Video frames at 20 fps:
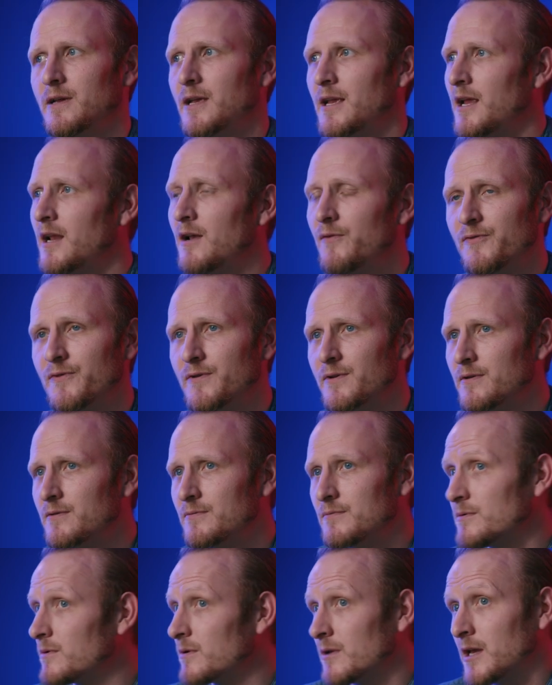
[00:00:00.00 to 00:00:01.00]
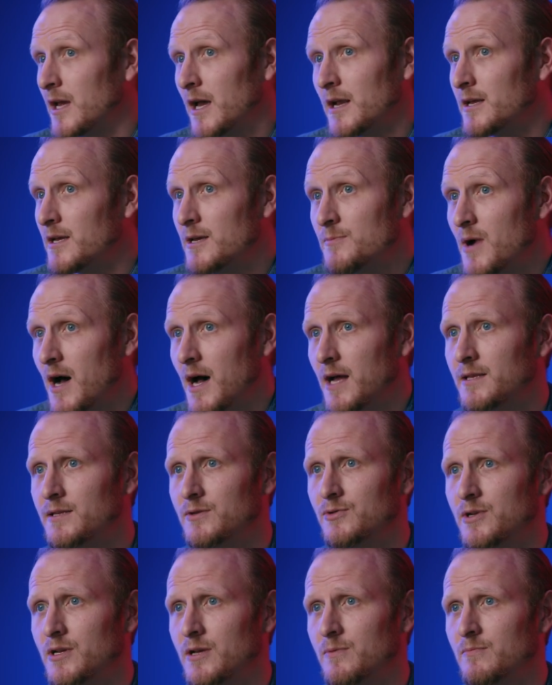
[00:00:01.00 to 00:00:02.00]
Hilfe gerne immer
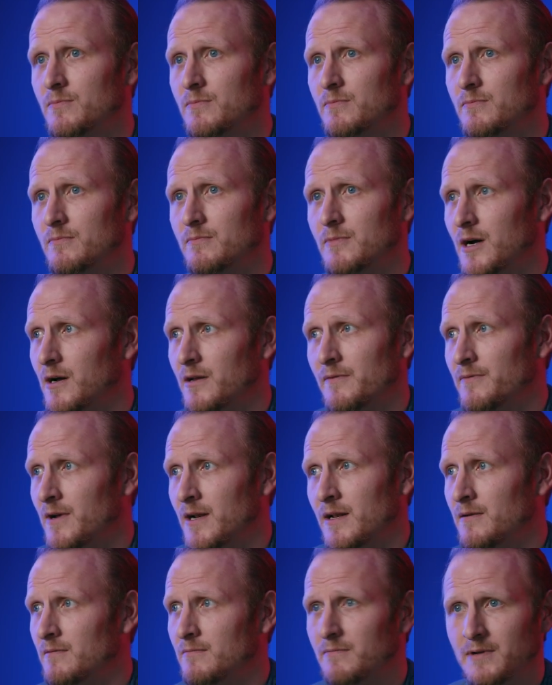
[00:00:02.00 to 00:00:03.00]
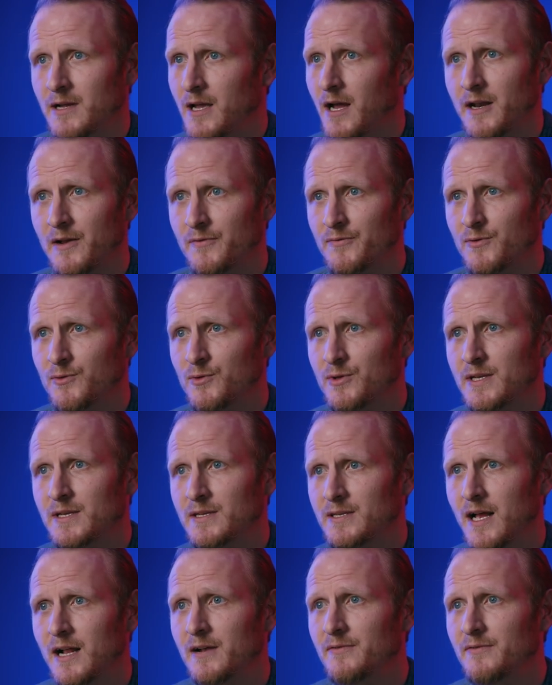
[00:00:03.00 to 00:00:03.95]
anzunehmen, weil keiner von uns ist